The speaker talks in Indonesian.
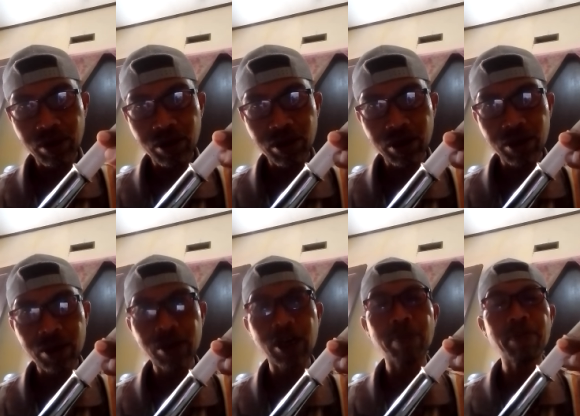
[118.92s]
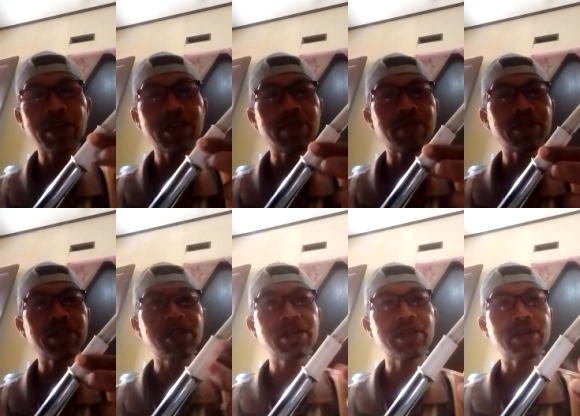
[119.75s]
eh, apa
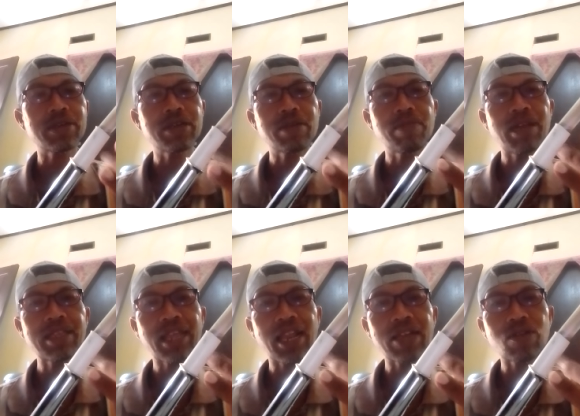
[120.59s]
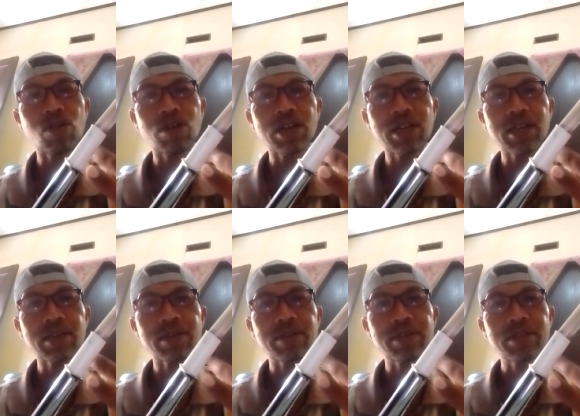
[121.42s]
namanya bantalan koker
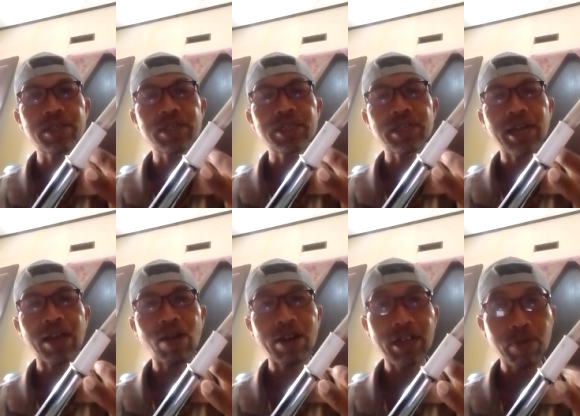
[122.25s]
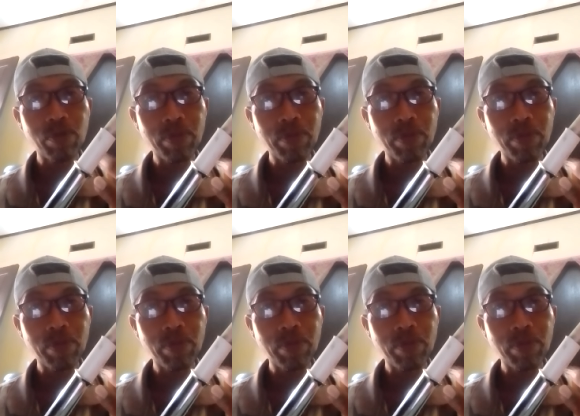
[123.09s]
kalau anda